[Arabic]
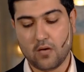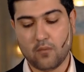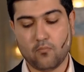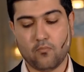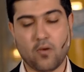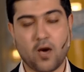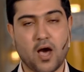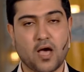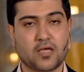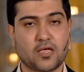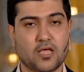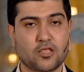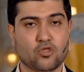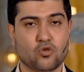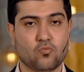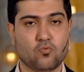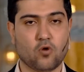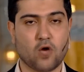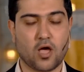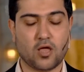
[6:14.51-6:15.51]
ما
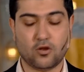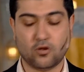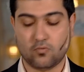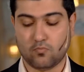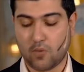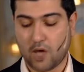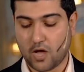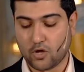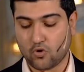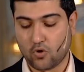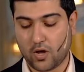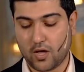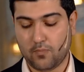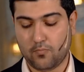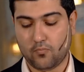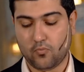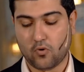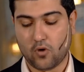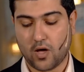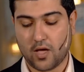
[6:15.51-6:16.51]
يجب أن ما
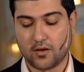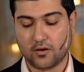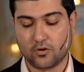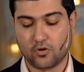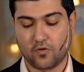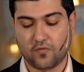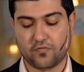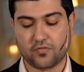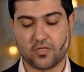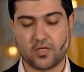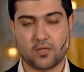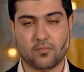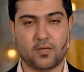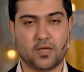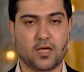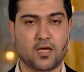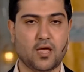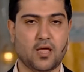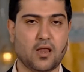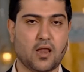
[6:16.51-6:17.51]
يحب أن يفضي
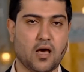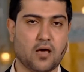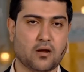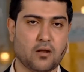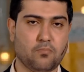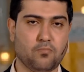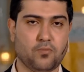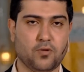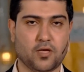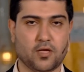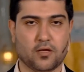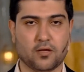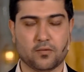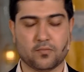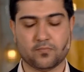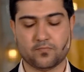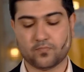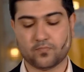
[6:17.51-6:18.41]
به إلى ربه